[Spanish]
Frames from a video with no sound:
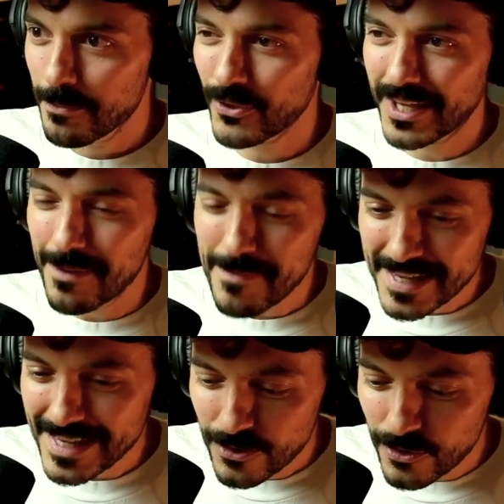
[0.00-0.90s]
¿Por qué a
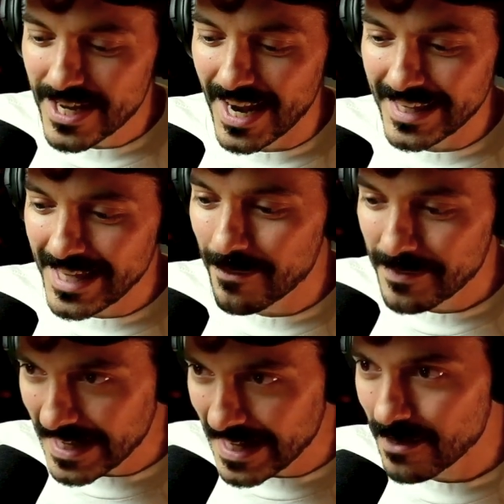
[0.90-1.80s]
México le haría
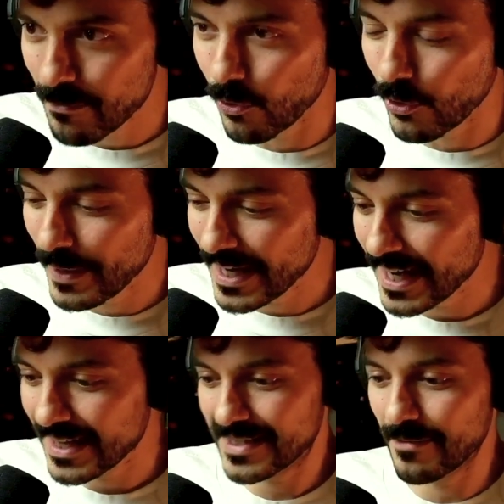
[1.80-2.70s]
bien volver
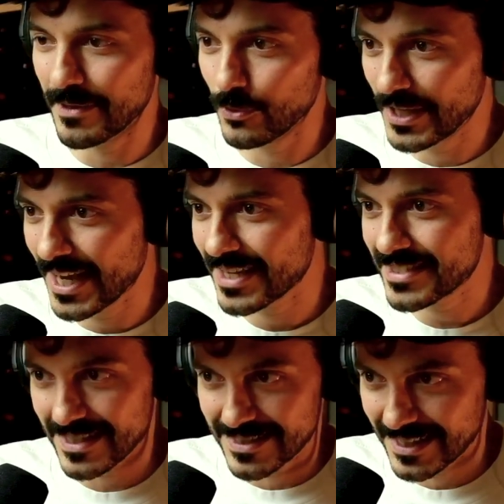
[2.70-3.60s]
a la sabiduría
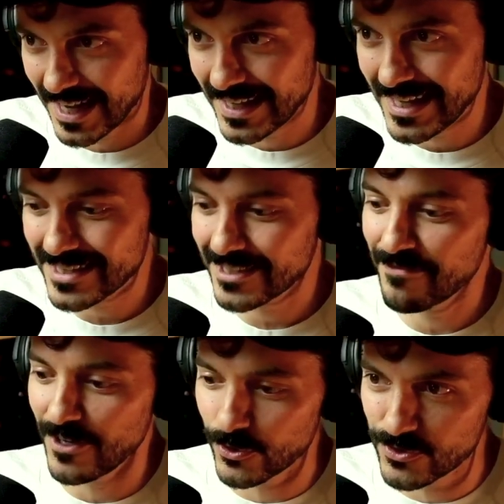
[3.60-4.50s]
ancestral y a
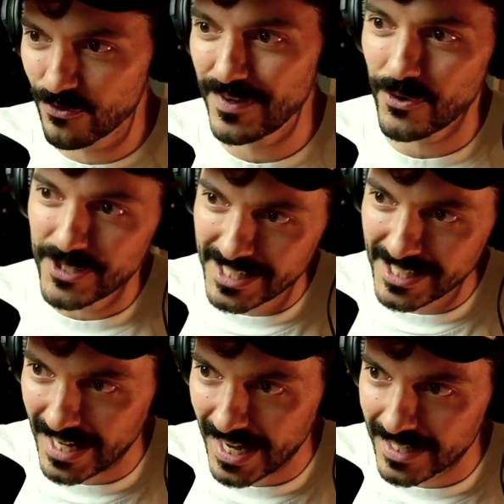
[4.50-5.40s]
esta filosofía
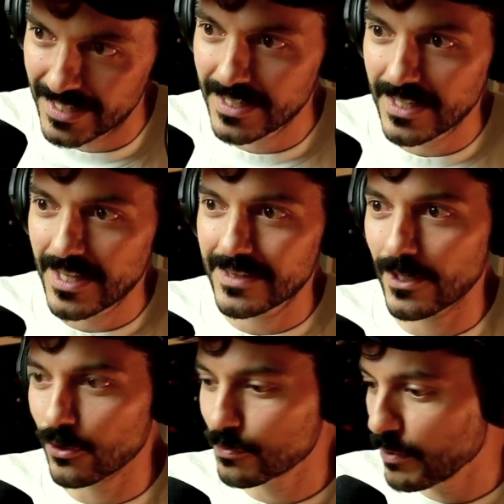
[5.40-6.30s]
original
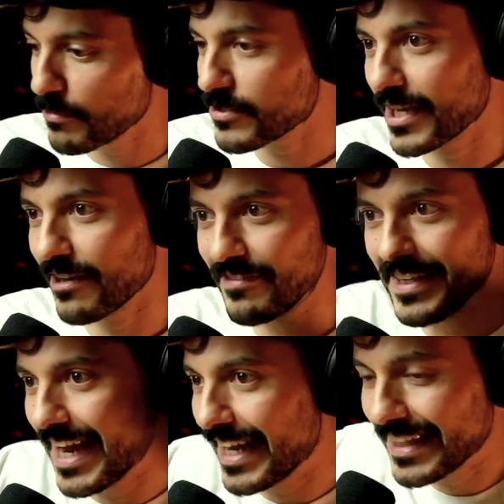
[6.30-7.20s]
de los pueblos que al
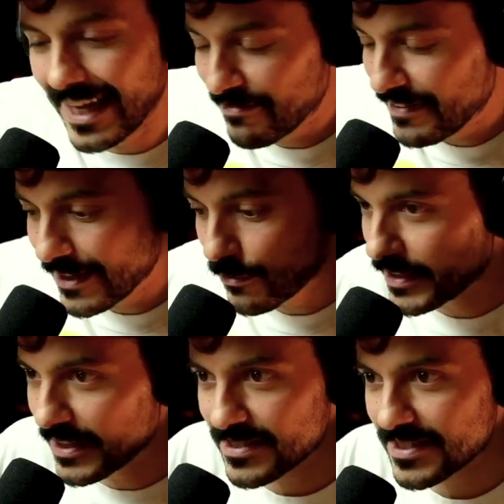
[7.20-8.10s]
final, al fin de
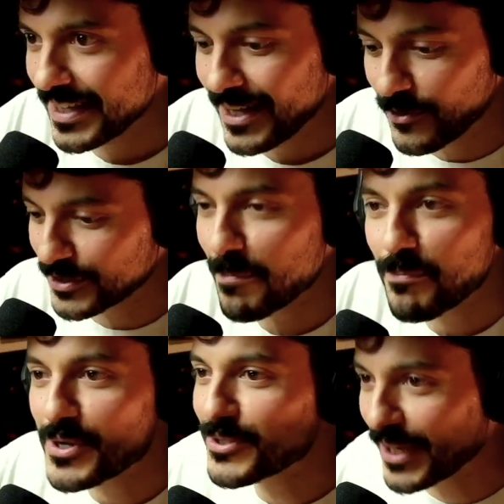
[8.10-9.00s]
cuentas, nos
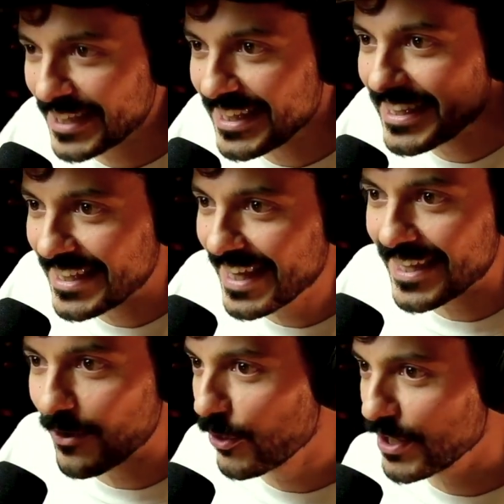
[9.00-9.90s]
han puesto aquí el día
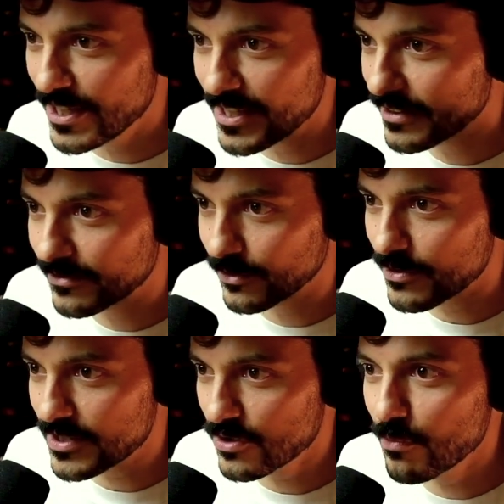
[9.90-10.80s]
de hoy?
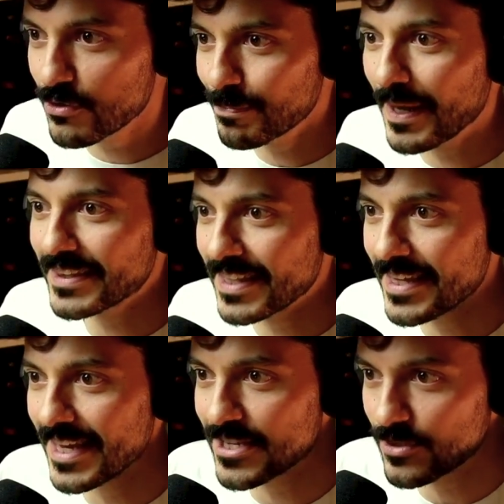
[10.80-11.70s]
O sea, somos
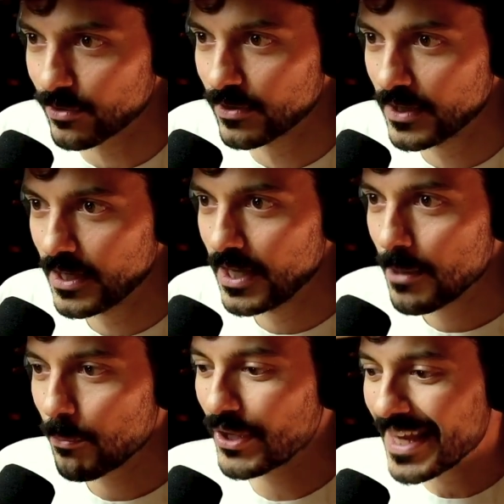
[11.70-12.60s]
parte de eso.
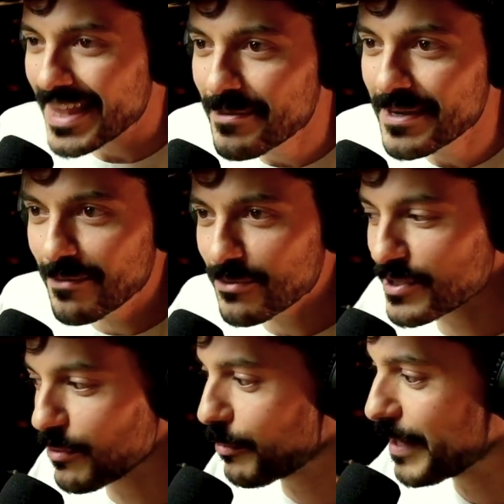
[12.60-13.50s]
¿Por qué
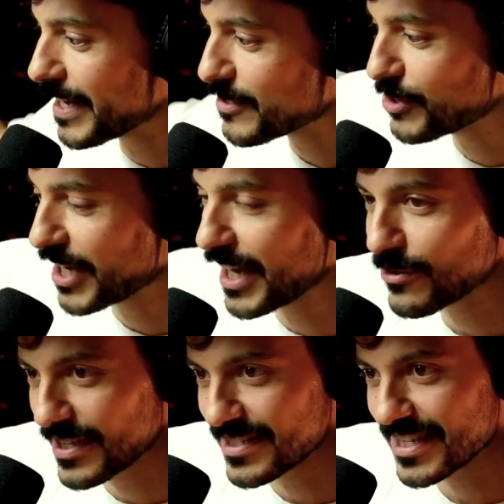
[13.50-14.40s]
deberíamos de volver a escuchar a
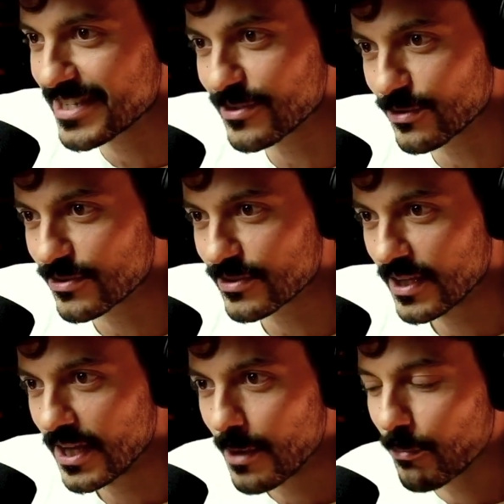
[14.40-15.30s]
los ancestros?
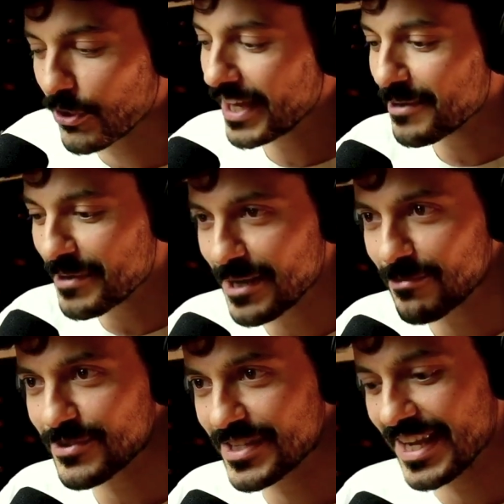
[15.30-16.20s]
¿Por qué
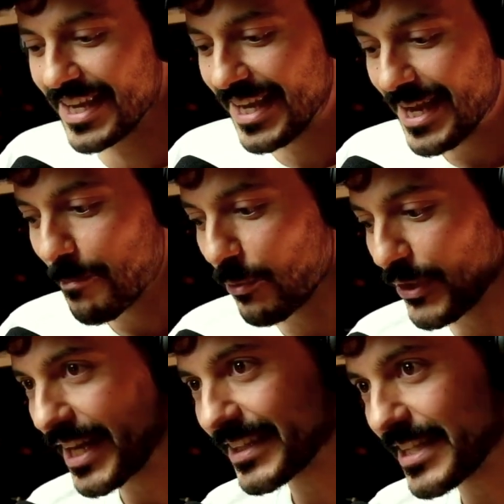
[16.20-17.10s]
deberíamos de
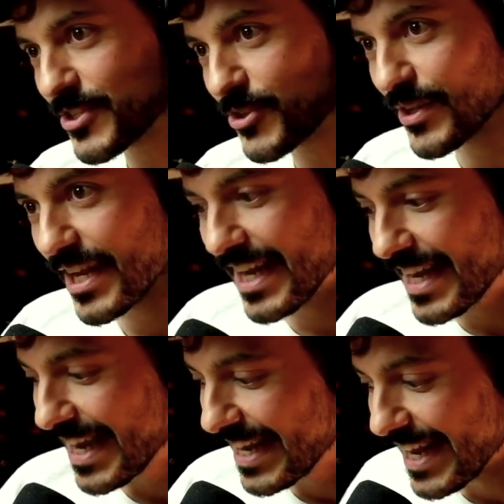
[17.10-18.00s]
poner atención
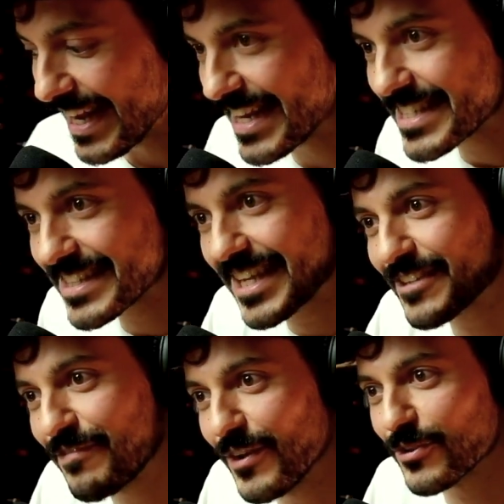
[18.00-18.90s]
en, en
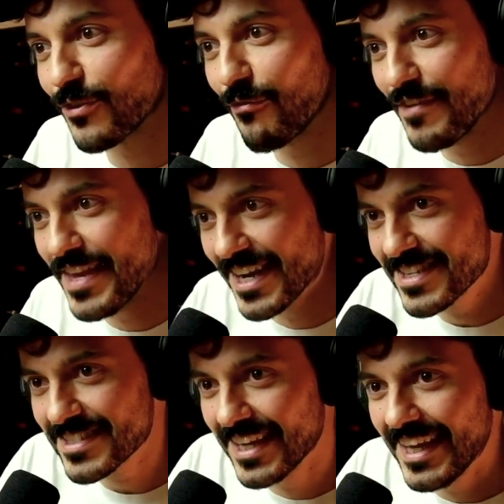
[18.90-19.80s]
estas
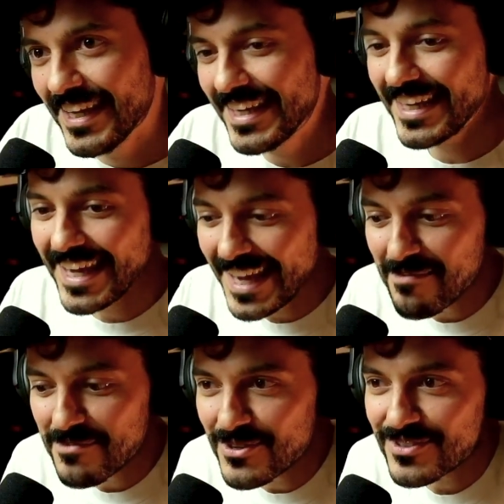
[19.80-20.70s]
filosofías? ¿Y qué
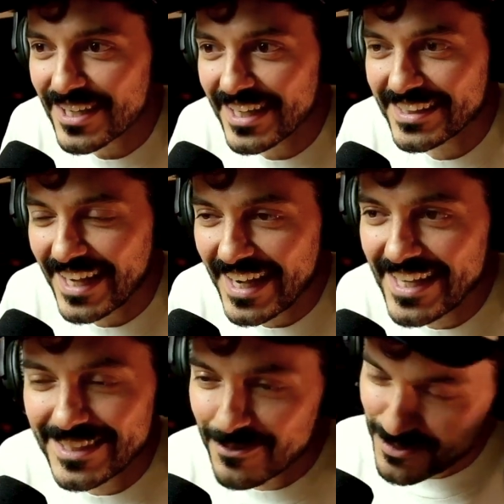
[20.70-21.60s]
cambios le
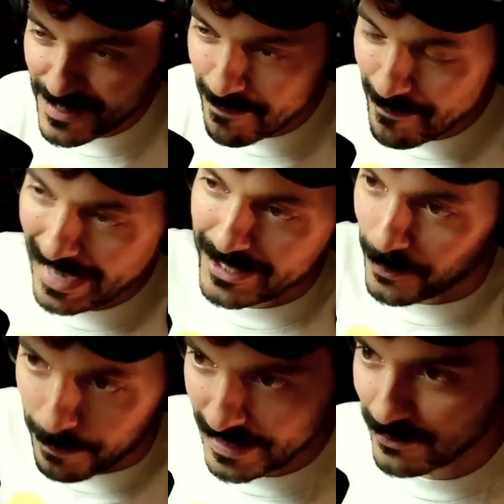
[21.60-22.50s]
traerían? Digo, es una
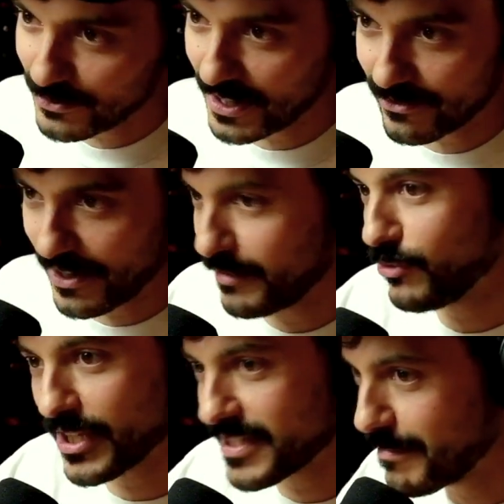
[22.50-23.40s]
macro pregunta, no hay
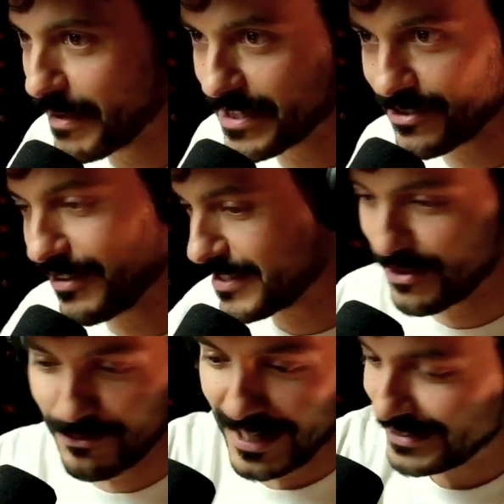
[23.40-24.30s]
muchas
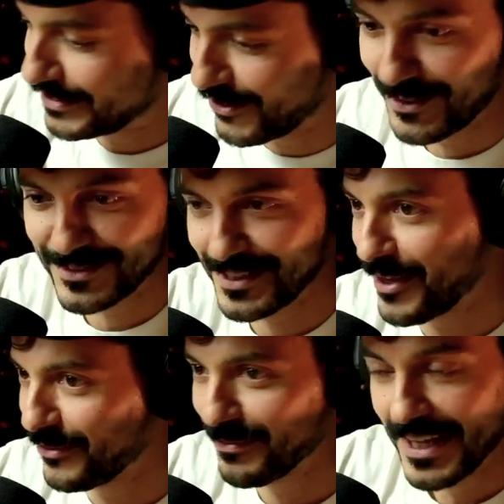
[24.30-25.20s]
dimensiones, educación,
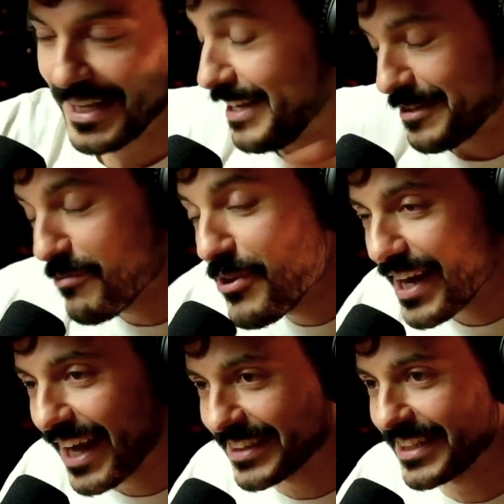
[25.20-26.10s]
salud, es muy
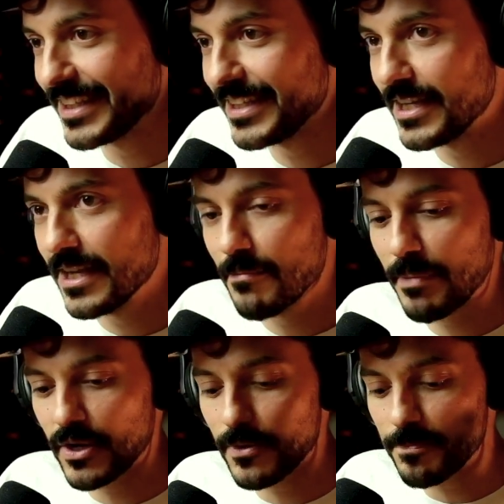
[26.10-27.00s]
grande.
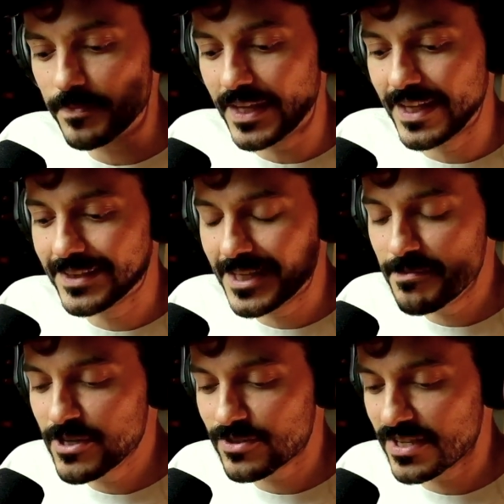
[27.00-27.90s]
Pero en
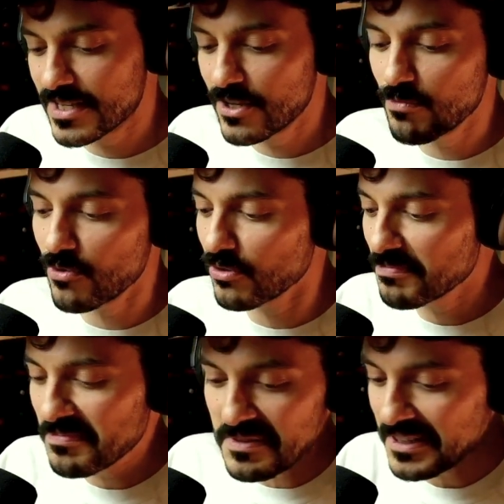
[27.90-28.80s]
términos así
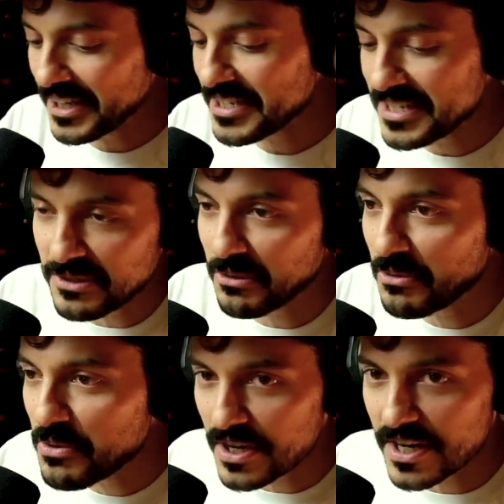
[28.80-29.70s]
como ¿Qué se te
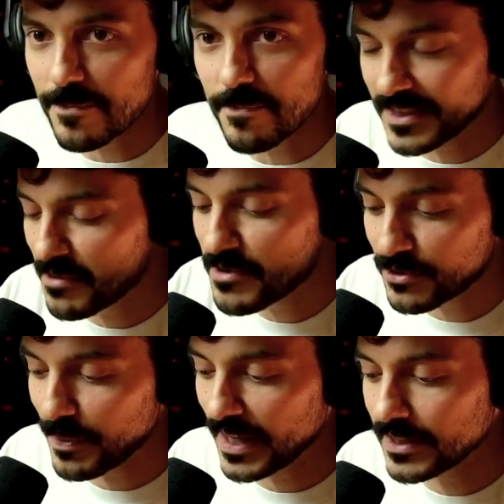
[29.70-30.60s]
ocurre en
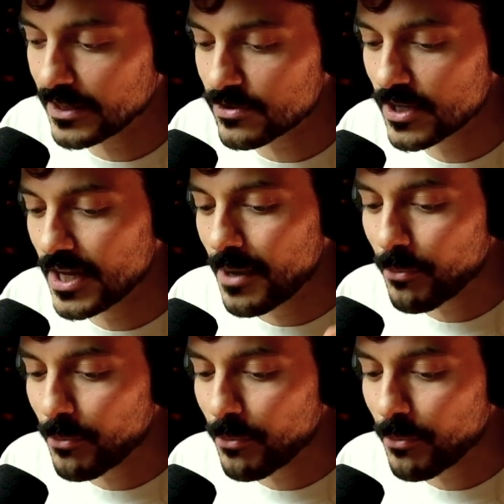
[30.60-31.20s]
términos prácticos?